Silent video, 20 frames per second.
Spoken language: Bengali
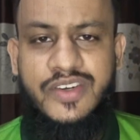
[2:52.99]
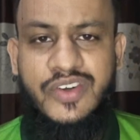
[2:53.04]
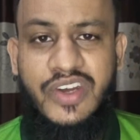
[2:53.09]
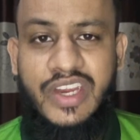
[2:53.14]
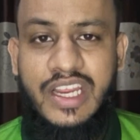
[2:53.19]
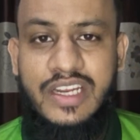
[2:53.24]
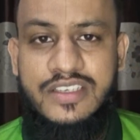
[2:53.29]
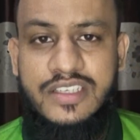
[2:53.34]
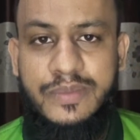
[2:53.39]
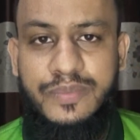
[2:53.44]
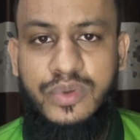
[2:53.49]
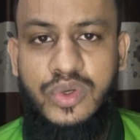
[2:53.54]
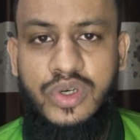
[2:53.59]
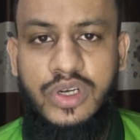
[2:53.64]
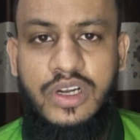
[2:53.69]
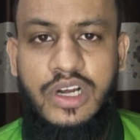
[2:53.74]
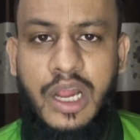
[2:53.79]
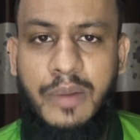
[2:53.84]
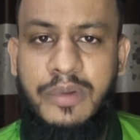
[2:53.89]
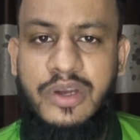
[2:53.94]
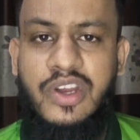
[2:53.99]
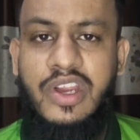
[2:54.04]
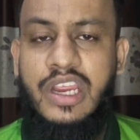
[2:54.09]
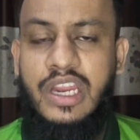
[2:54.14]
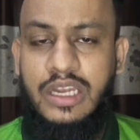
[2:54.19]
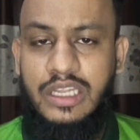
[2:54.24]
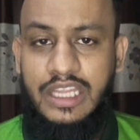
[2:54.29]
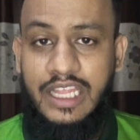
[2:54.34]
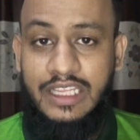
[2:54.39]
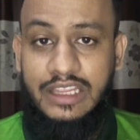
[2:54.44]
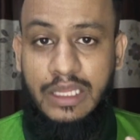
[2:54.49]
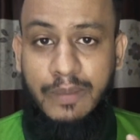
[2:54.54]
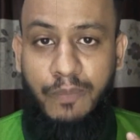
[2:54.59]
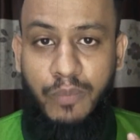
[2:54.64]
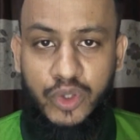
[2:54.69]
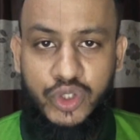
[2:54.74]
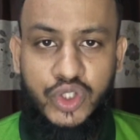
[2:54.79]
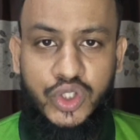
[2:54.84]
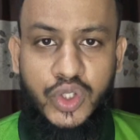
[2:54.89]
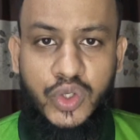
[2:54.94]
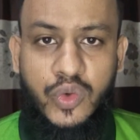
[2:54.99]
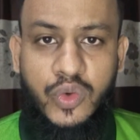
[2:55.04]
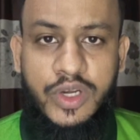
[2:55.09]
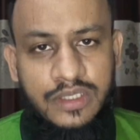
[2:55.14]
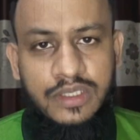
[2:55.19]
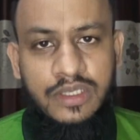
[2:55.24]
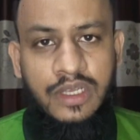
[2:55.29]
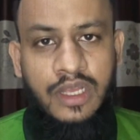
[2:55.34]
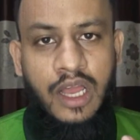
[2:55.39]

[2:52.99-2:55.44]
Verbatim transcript: ক্রিকেট সাপোর্টার আমি ক্রিকেট দেখতে পছন্দ করি